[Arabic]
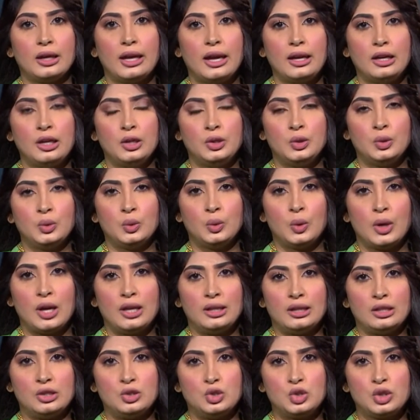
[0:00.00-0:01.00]
قيد
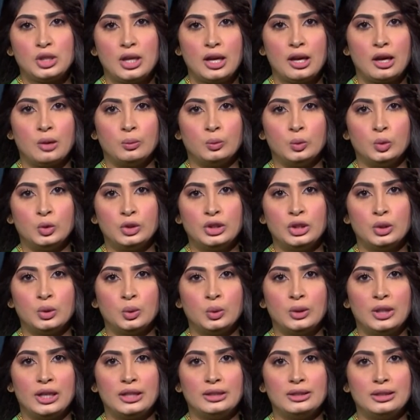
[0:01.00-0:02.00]
الإنشاء
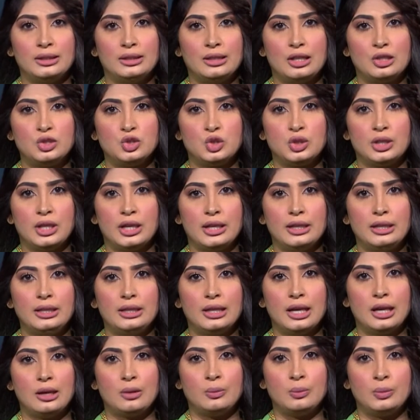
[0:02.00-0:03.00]
مدير الأدلة
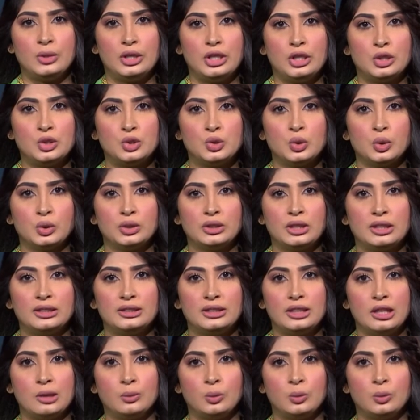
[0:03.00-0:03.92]
الجنائية بشرطة